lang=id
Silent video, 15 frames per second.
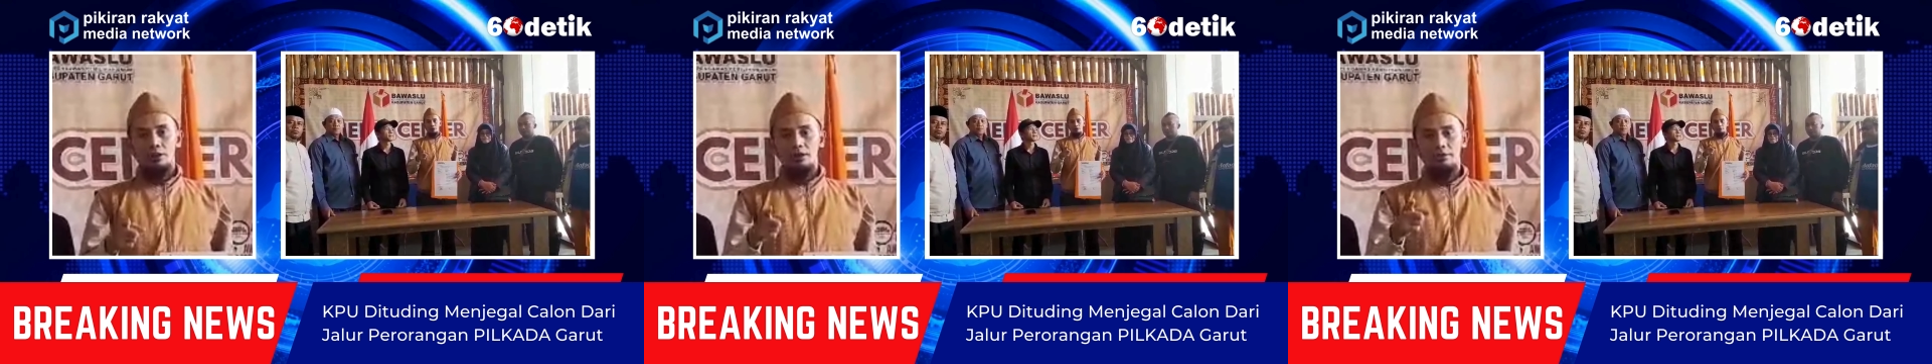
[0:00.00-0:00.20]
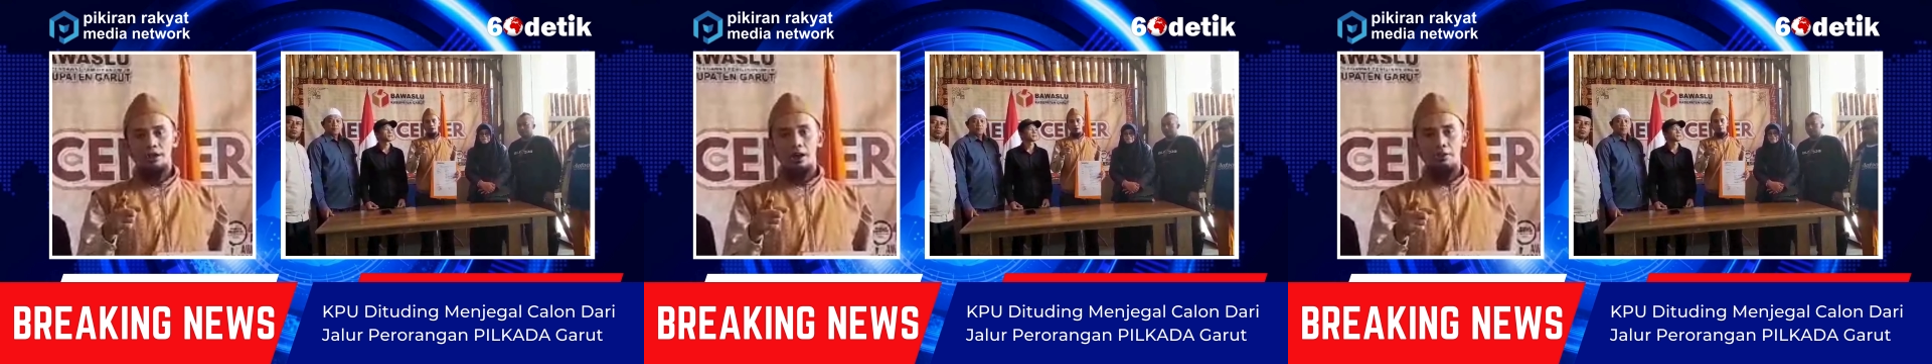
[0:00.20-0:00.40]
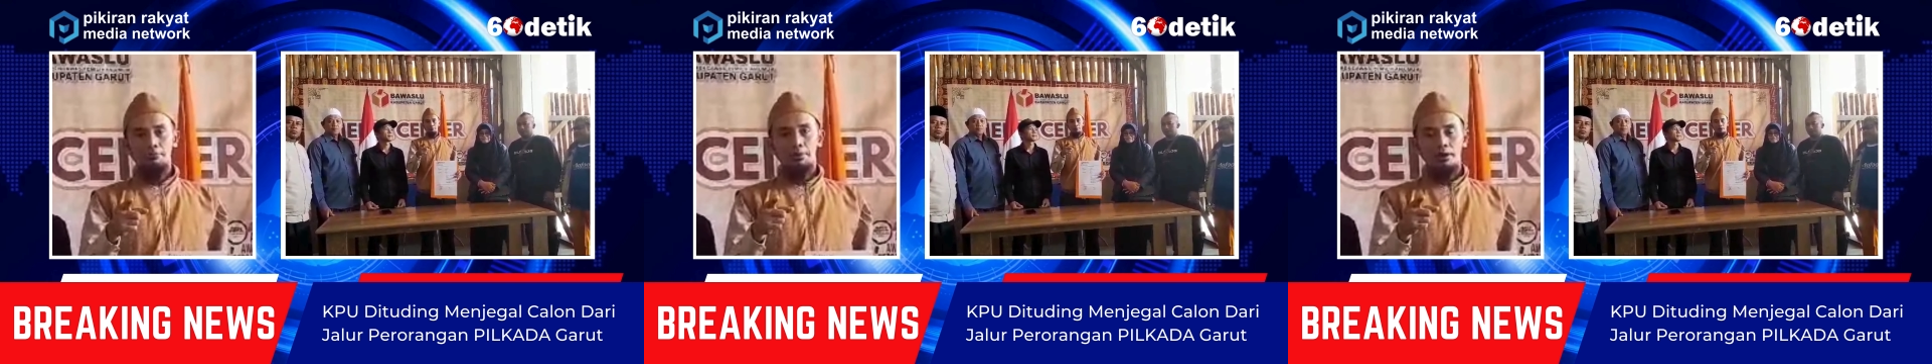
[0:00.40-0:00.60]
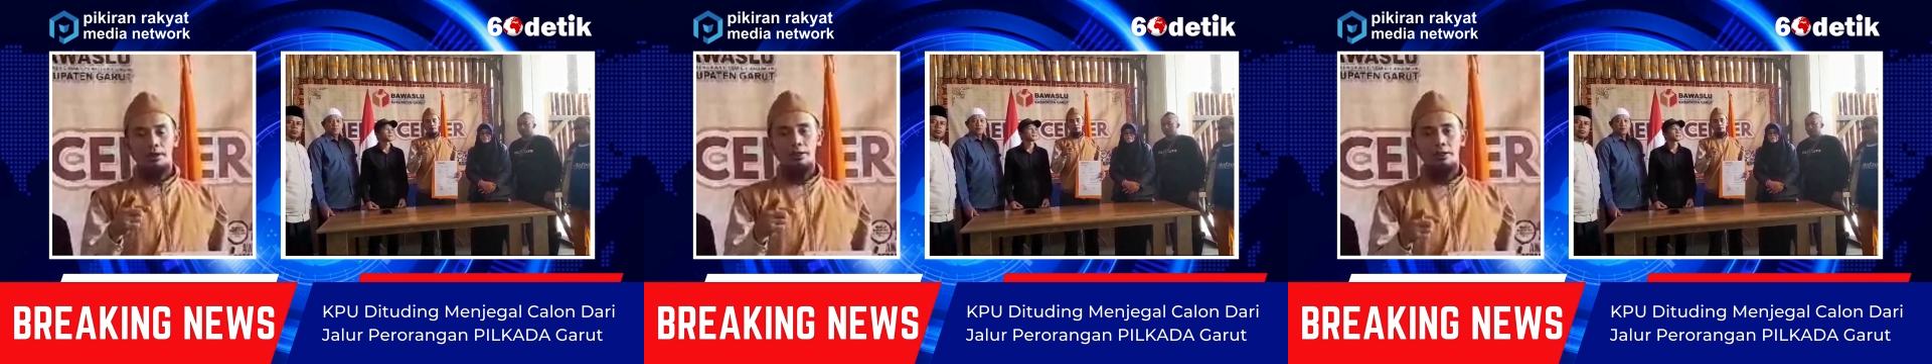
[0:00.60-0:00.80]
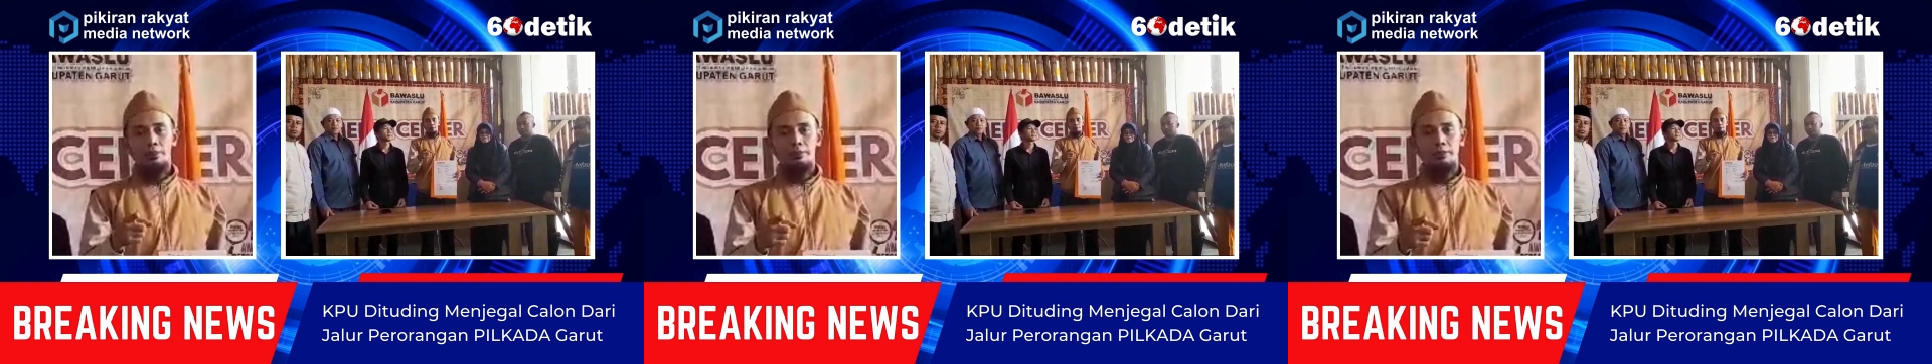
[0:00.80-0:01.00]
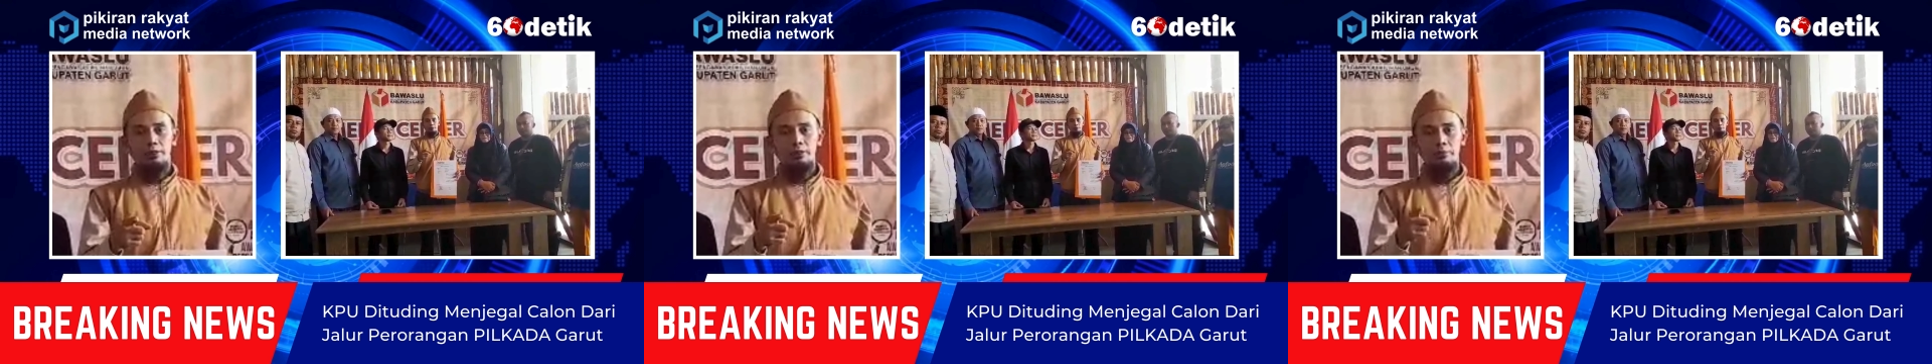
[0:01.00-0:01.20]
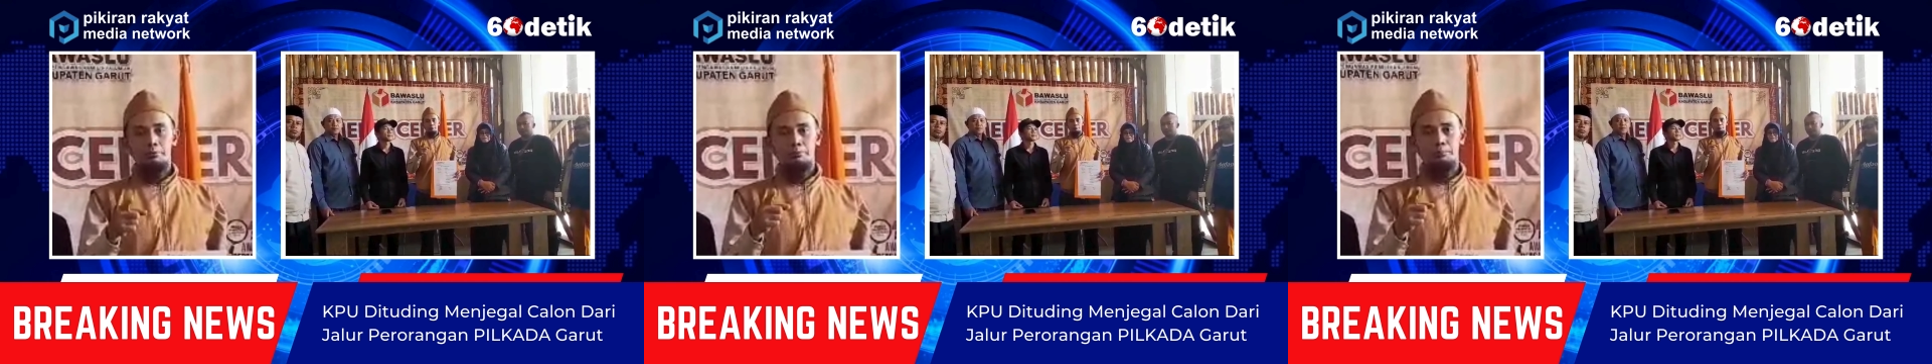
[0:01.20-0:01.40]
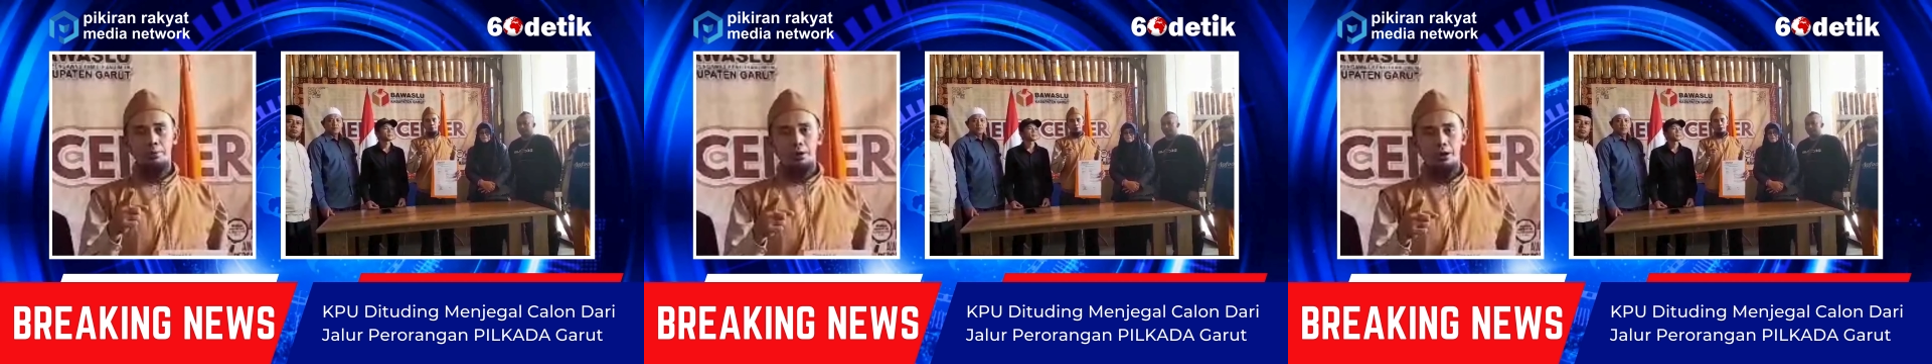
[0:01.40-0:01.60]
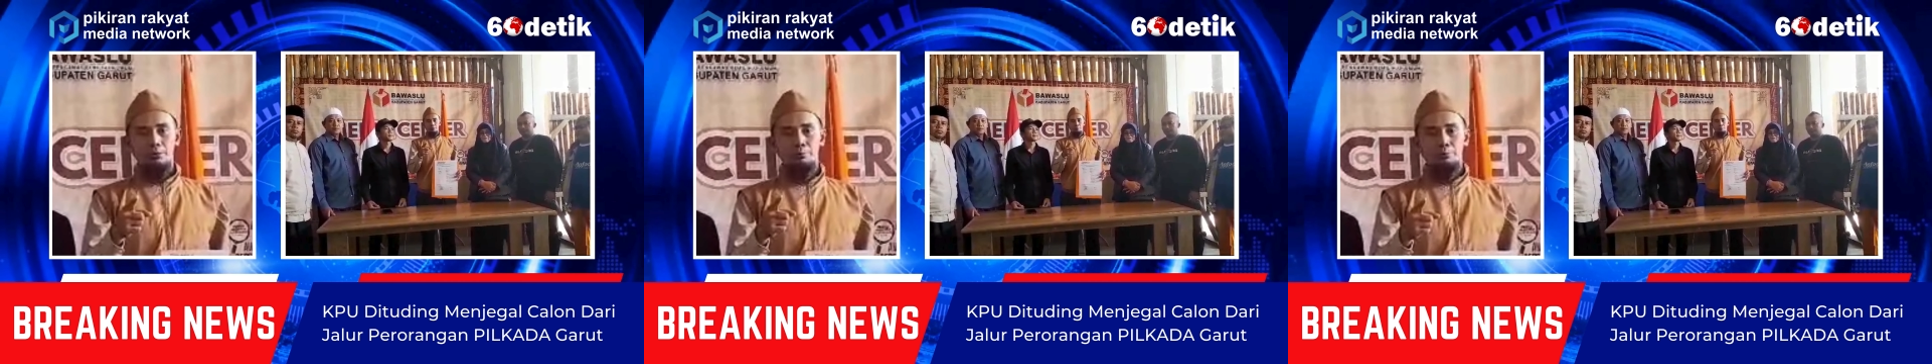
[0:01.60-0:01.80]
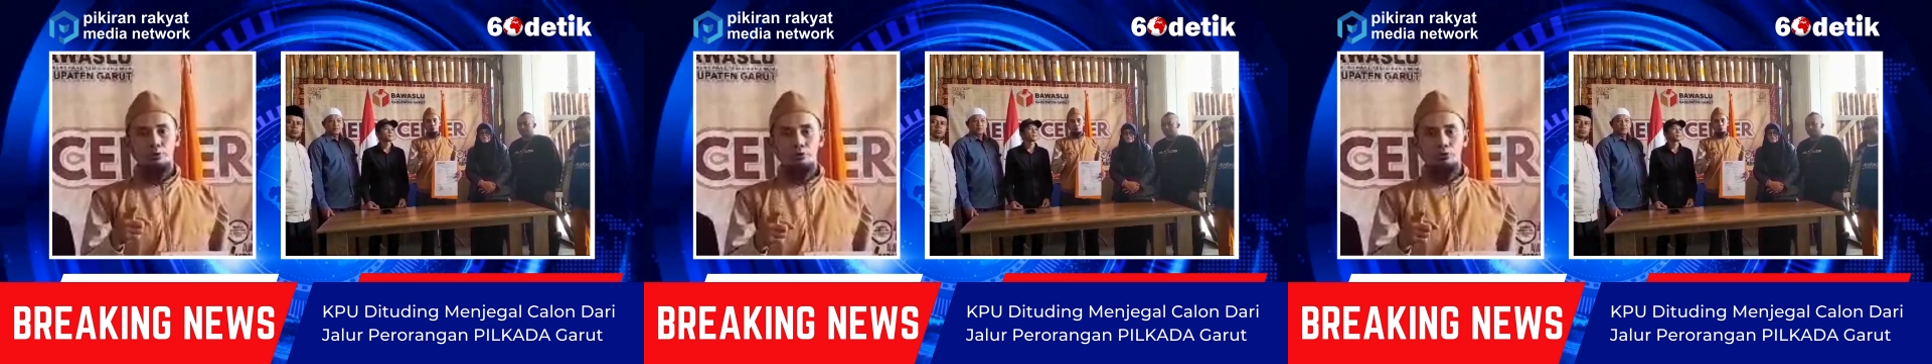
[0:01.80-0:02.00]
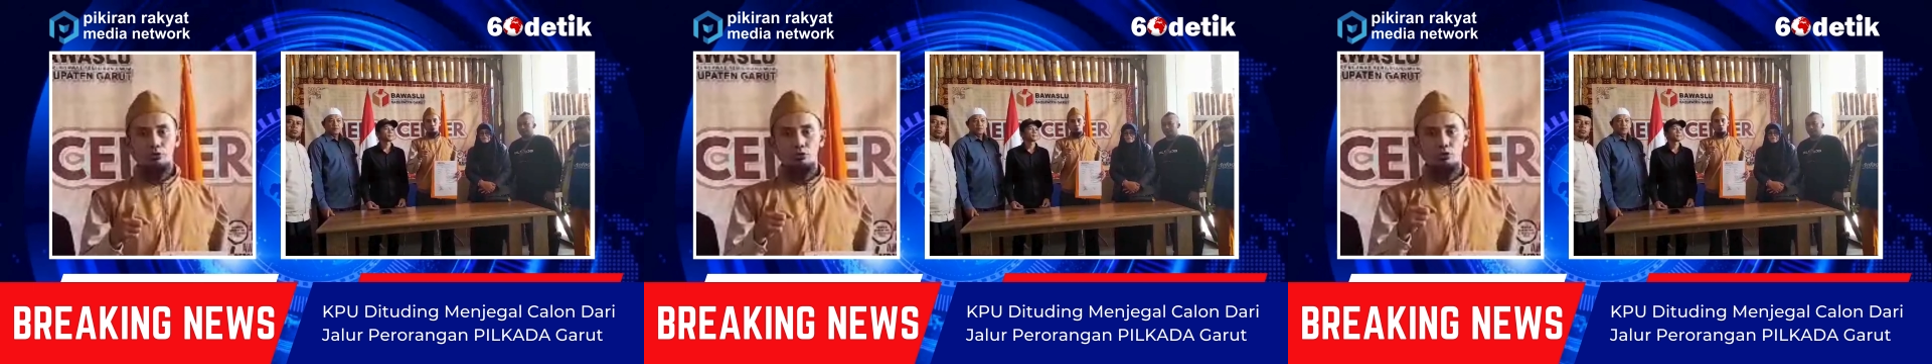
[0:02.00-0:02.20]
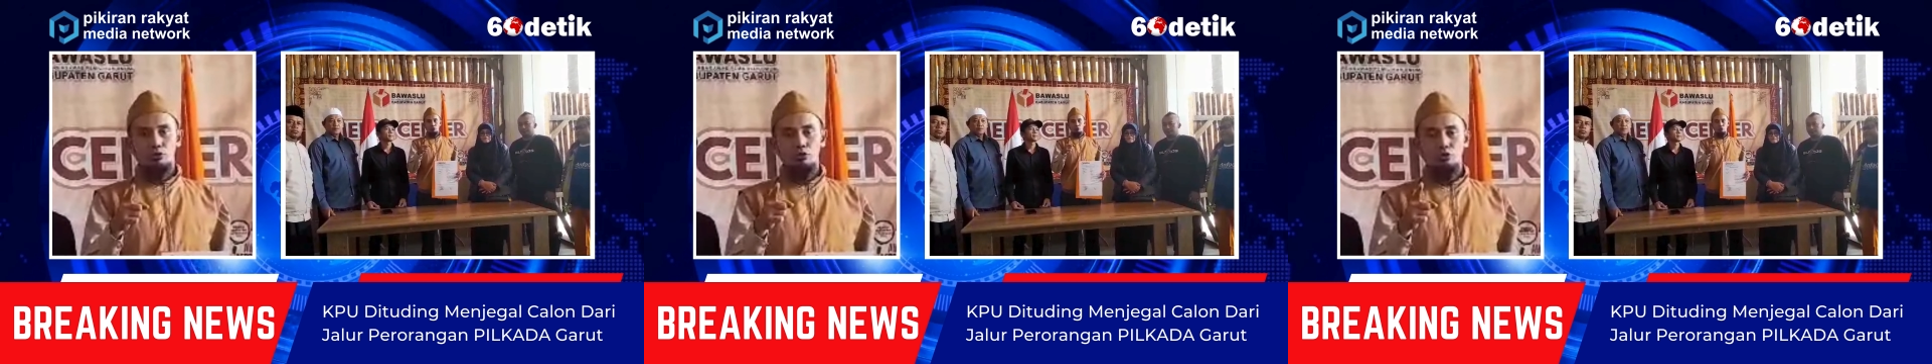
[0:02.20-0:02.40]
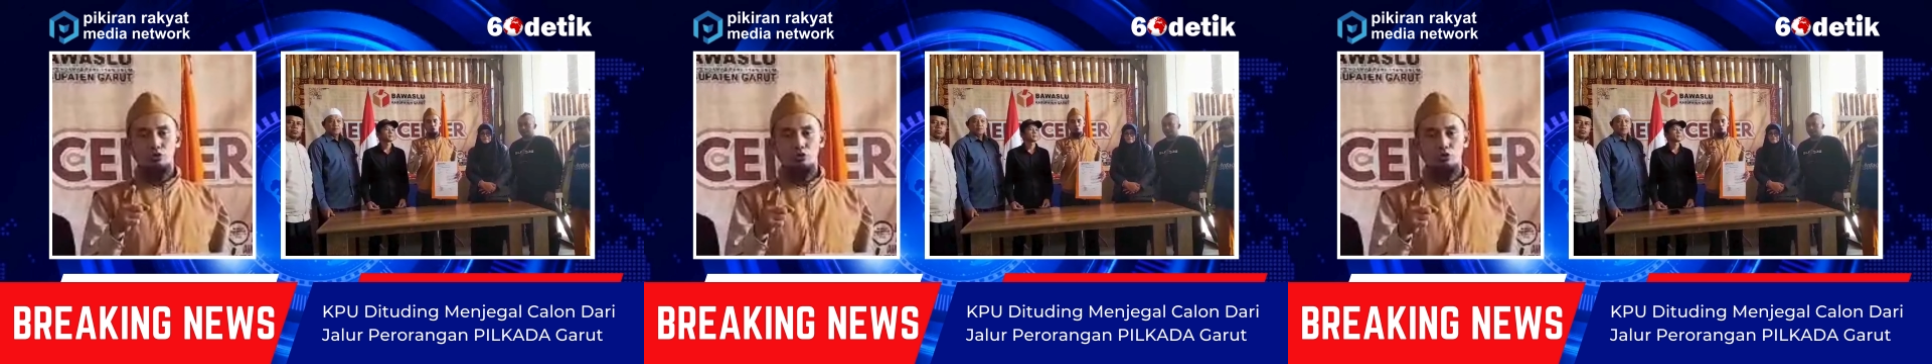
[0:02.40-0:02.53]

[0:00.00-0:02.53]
yang berhenti pada pukul